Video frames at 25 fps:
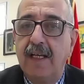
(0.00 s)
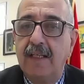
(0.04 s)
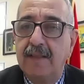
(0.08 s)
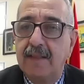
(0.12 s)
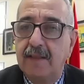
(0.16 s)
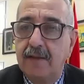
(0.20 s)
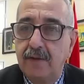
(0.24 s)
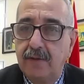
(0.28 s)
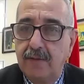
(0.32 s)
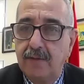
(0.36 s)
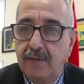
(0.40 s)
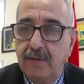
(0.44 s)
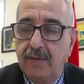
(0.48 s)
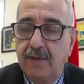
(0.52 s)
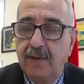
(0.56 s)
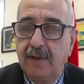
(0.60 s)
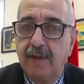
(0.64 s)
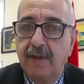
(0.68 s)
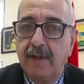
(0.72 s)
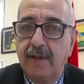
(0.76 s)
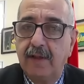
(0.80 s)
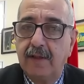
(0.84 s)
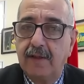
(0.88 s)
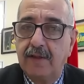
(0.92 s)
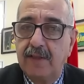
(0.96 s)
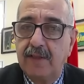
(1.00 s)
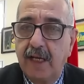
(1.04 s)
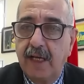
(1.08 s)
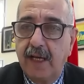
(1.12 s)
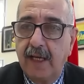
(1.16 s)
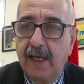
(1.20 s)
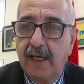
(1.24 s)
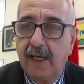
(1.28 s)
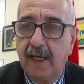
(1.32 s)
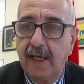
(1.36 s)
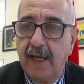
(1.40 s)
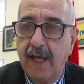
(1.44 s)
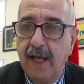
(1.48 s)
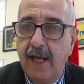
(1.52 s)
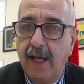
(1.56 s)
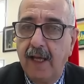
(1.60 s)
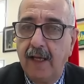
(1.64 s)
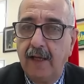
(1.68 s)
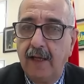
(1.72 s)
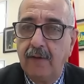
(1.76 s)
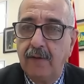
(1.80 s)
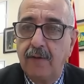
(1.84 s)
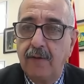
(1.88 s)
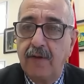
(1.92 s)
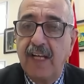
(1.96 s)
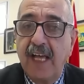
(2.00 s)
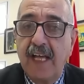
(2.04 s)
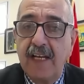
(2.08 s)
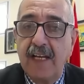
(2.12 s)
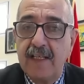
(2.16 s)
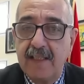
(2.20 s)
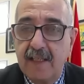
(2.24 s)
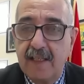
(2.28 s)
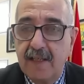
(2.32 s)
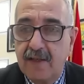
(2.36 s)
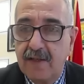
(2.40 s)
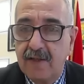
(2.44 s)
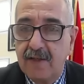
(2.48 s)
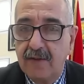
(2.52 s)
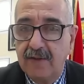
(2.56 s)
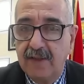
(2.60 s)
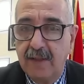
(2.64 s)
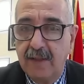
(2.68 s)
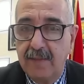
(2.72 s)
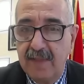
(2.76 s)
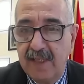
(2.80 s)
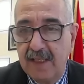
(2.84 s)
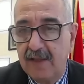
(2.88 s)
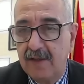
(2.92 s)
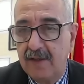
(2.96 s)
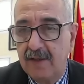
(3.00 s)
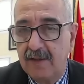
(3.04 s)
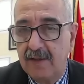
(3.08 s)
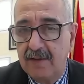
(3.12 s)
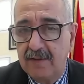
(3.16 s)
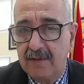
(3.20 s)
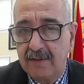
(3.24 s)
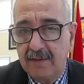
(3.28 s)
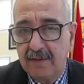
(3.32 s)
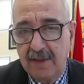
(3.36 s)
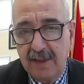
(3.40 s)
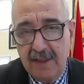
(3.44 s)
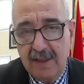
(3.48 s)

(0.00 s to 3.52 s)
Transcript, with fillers: c'est une, je dirais, une organisation des missions,